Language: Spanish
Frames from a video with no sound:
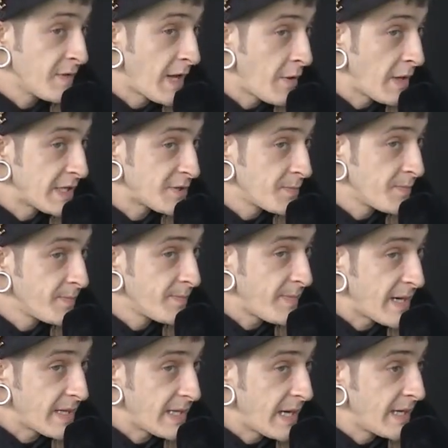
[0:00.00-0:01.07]
fundado hace un
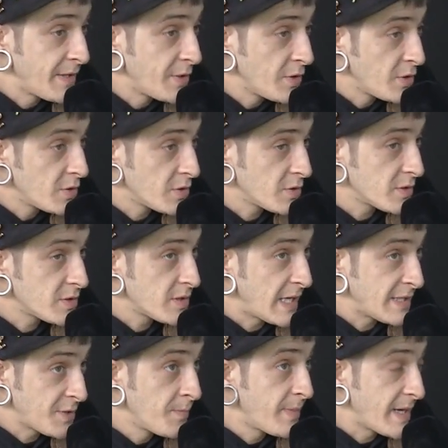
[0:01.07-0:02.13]
par de años,
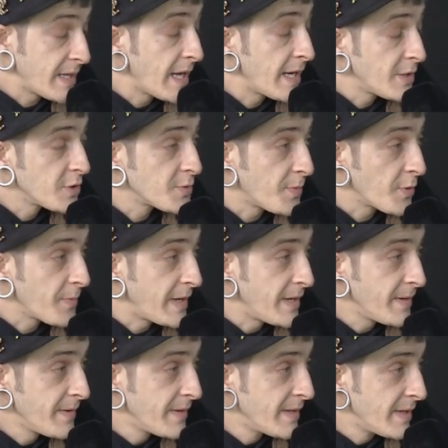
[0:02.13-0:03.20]
hace un par de años por
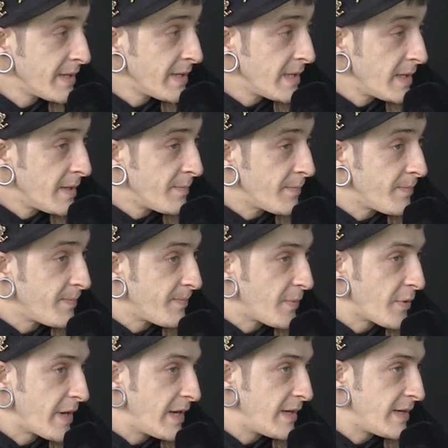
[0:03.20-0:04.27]
mí
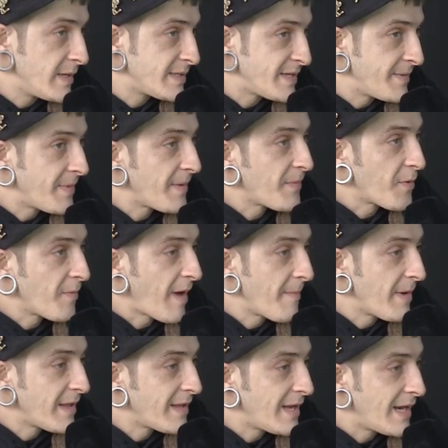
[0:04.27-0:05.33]
por el simple
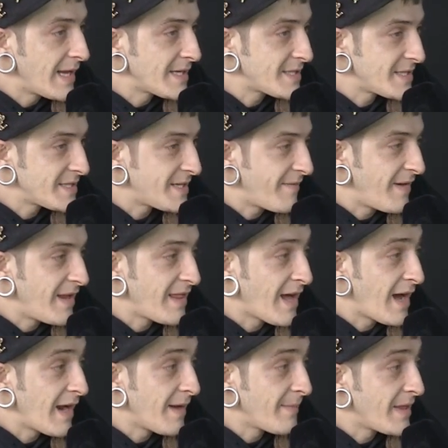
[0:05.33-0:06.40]
problema de la
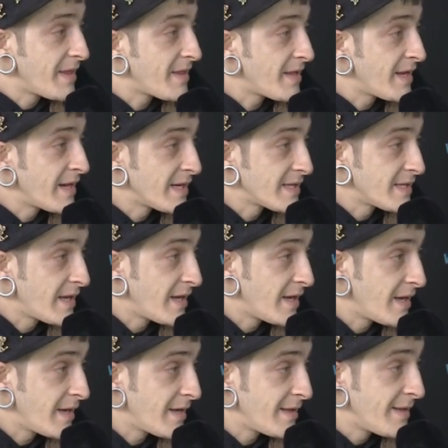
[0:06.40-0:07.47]
accesibilidad a la medicina
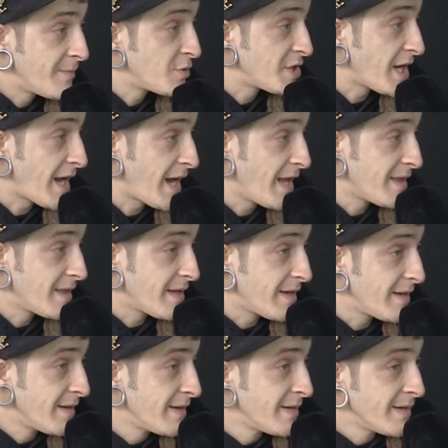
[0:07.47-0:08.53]
de, mucha
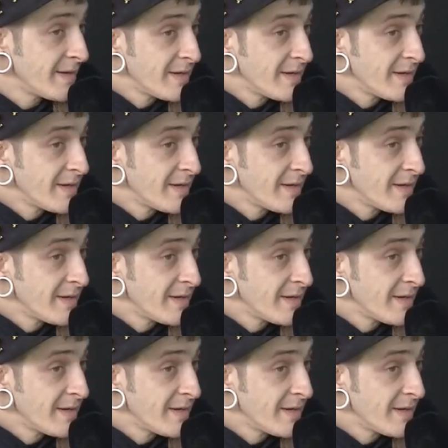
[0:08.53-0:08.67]
gente